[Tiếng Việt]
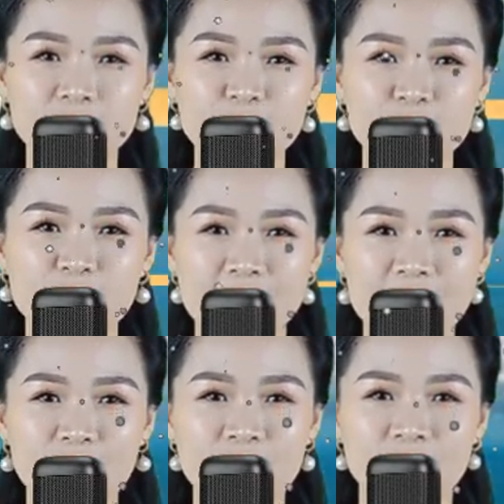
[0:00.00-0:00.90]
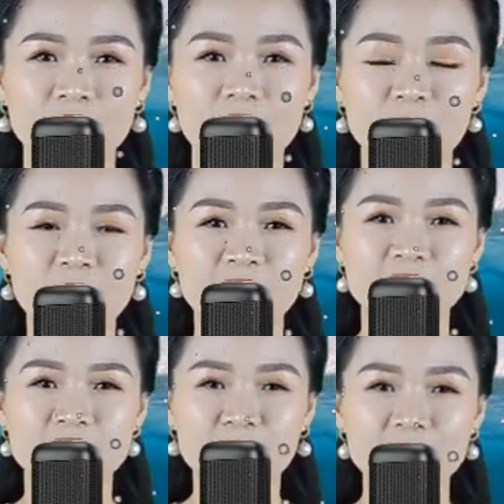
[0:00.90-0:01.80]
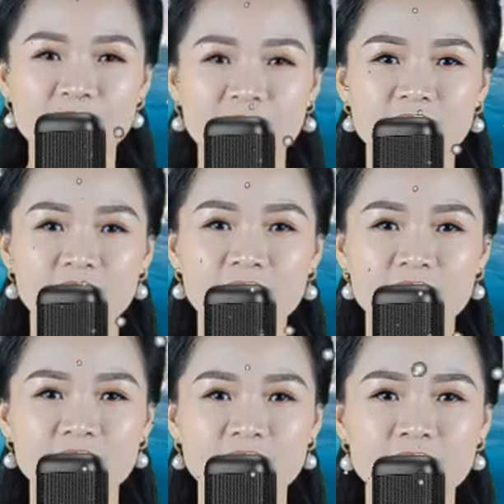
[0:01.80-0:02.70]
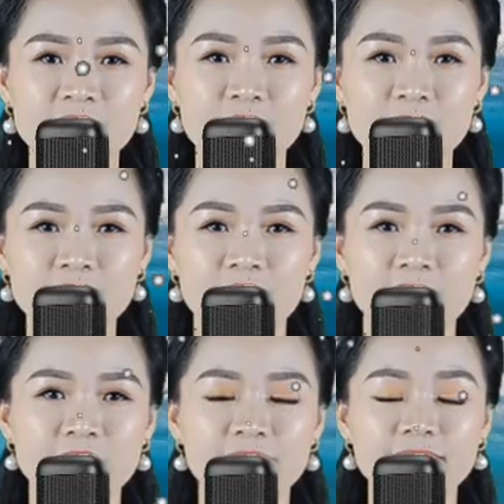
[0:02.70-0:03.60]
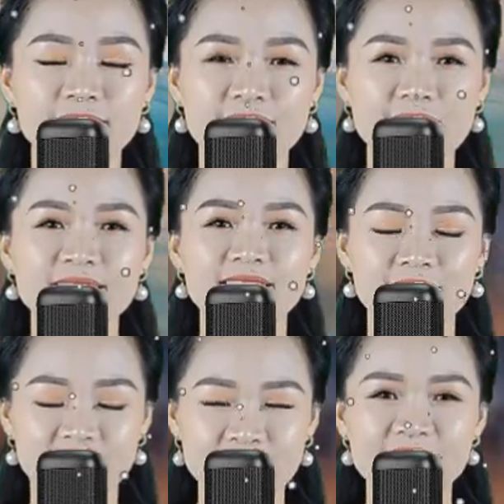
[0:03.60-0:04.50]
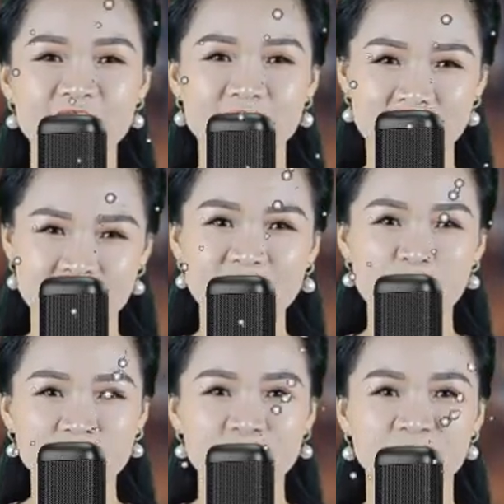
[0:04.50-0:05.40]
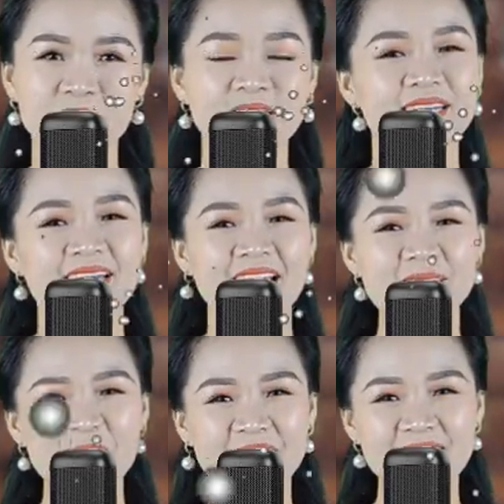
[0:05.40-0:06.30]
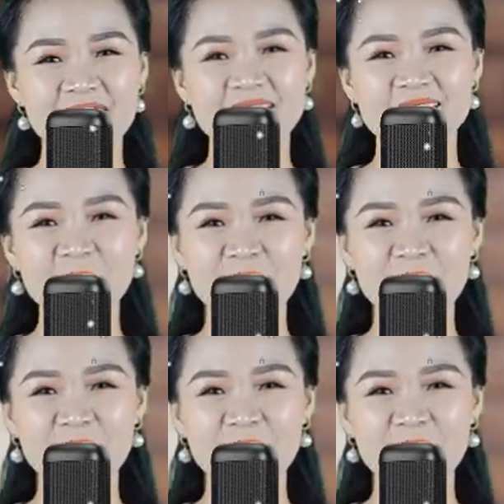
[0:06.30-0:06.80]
Với người mệnh hỏa và mệnh thổ thì phần may mắn sẽ giảm đi một chút, trong năm có gặp một số trở ngại.